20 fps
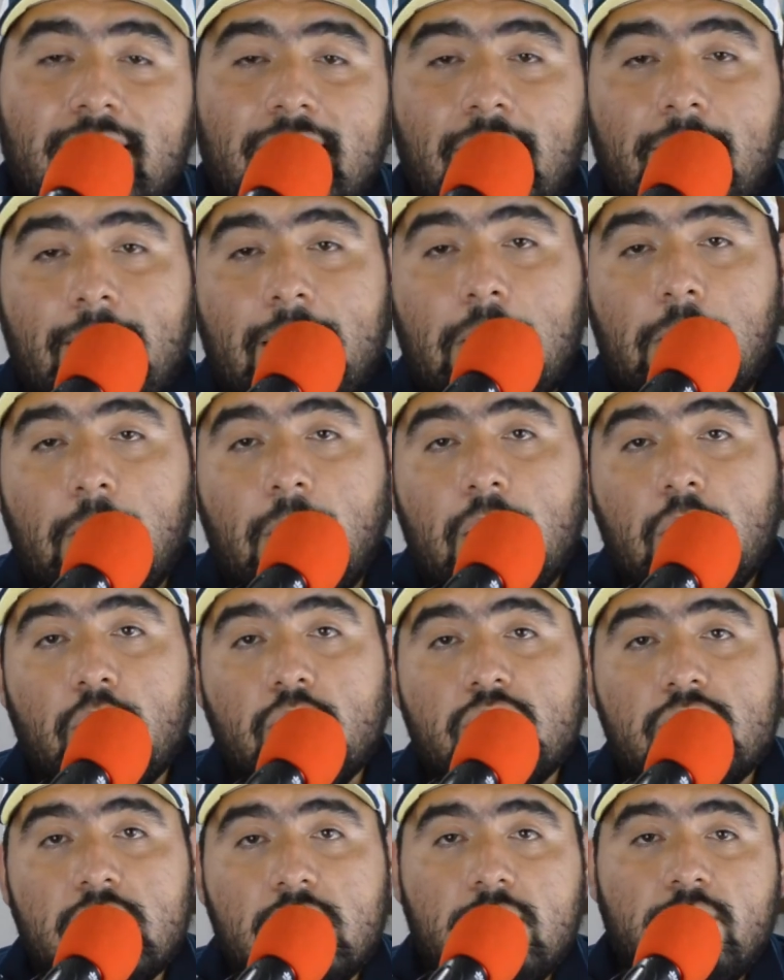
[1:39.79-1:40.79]
devaluado
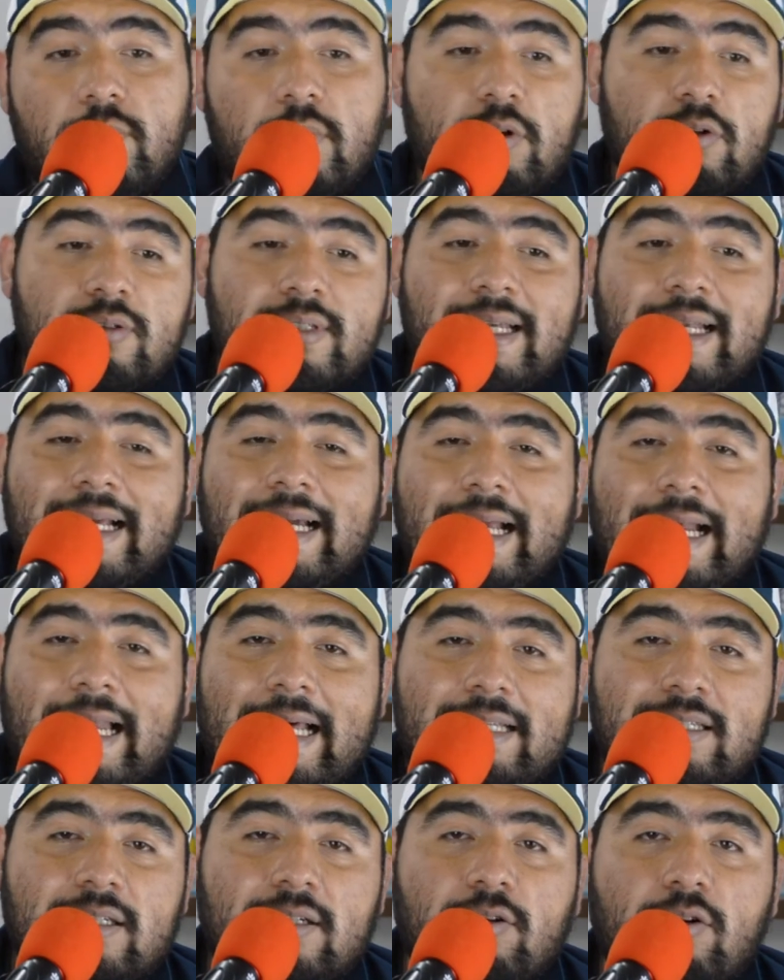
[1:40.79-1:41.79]
sí, pero es el
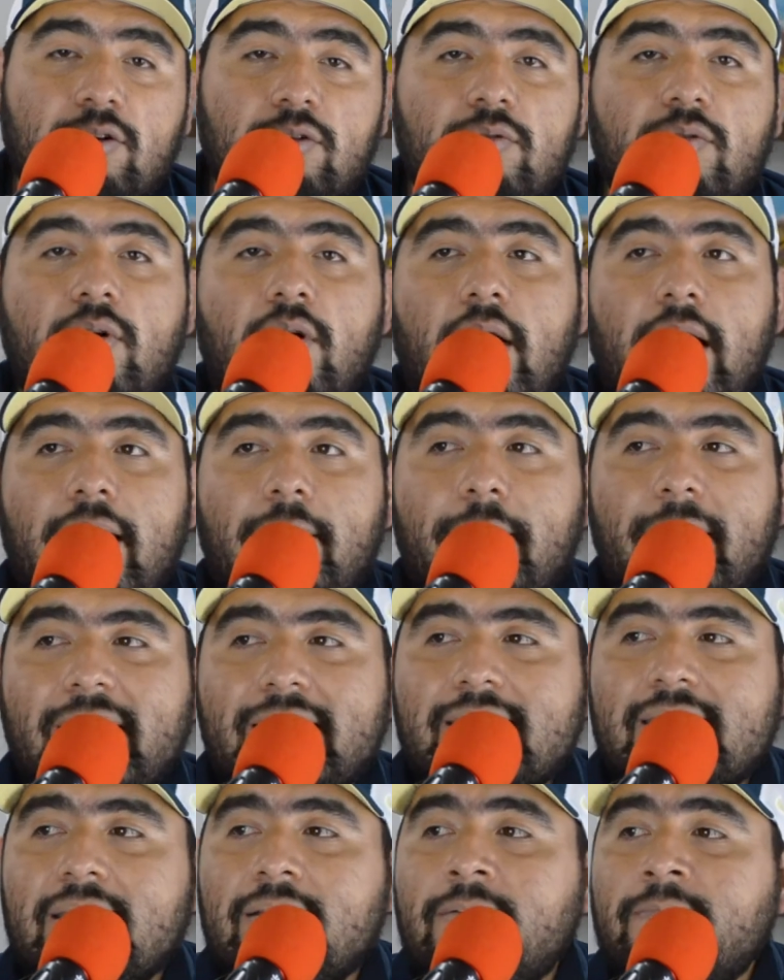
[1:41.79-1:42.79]
clásico, no hay
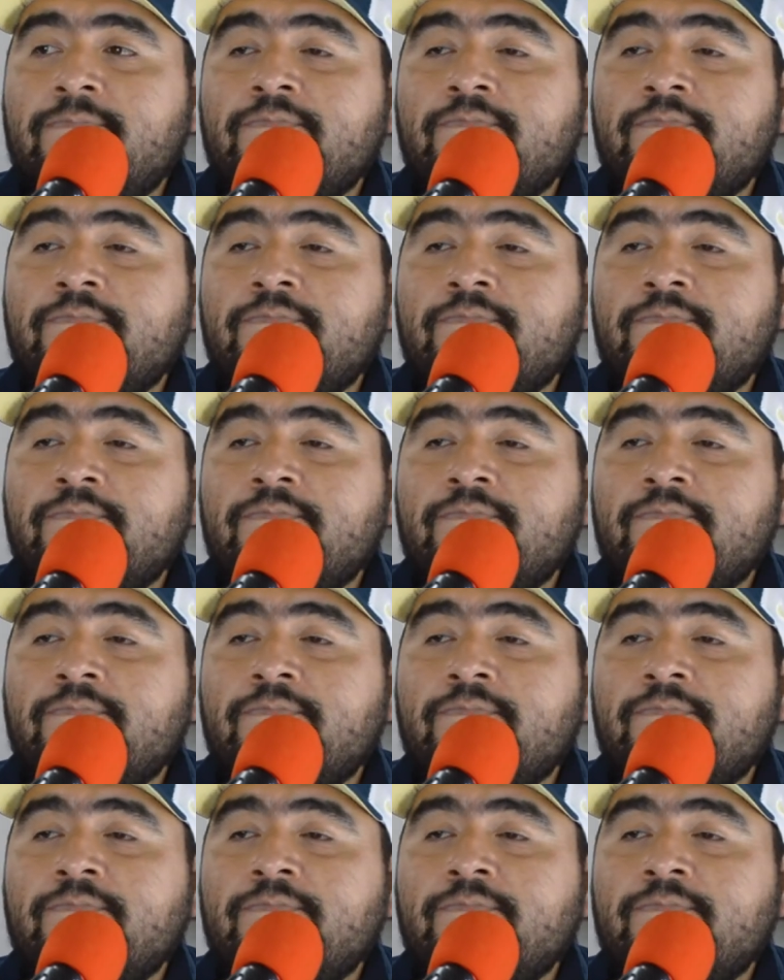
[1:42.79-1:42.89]
más.